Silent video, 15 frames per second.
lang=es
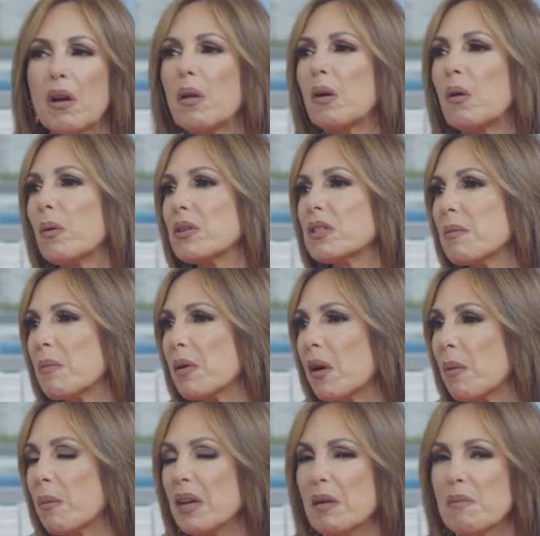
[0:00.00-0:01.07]
Lo de Cuba es siempre
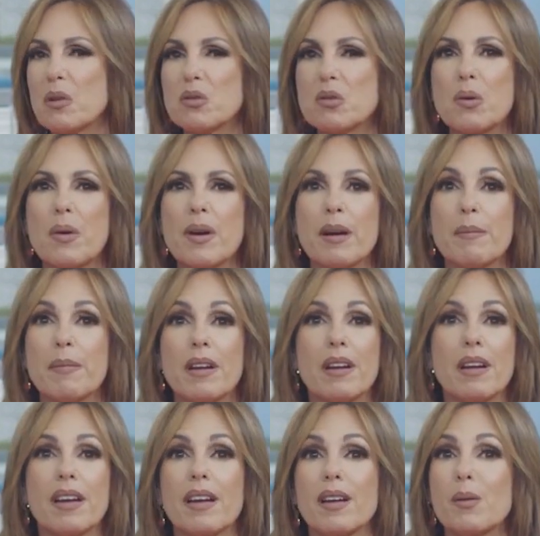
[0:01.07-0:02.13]
lo mismo, eso no va a cambiar.
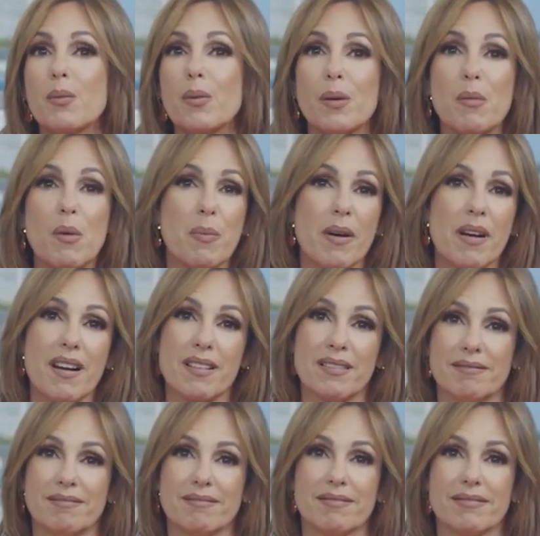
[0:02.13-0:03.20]
Es que no podemos parar.
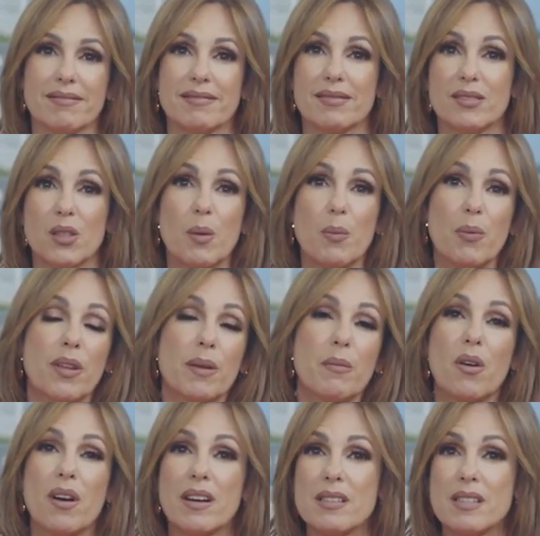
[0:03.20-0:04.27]
No nos
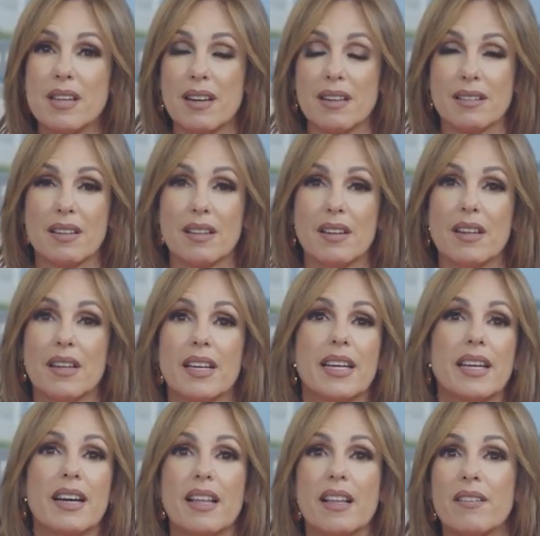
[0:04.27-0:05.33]
podemos cansar.
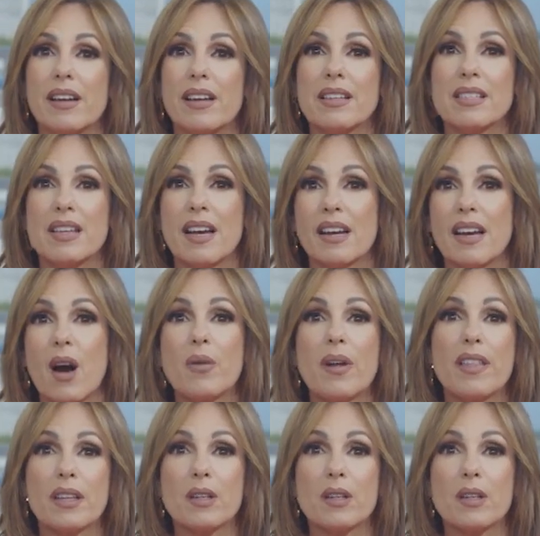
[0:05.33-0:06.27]
Y cada vez que salga una